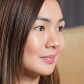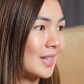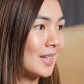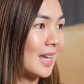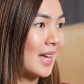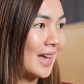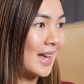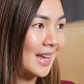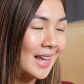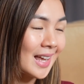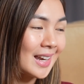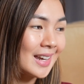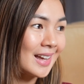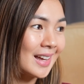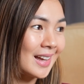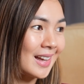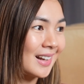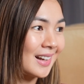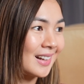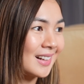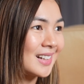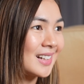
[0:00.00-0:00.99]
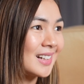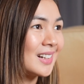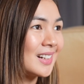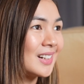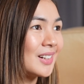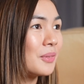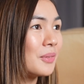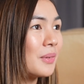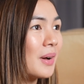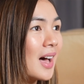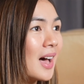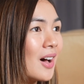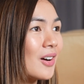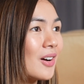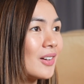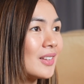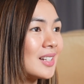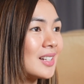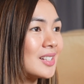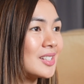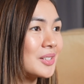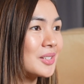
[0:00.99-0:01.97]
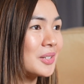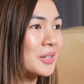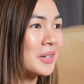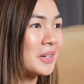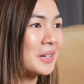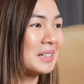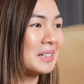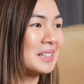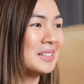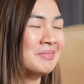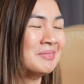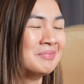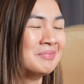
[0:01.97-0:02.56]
Hi, anak. Wow, that's good.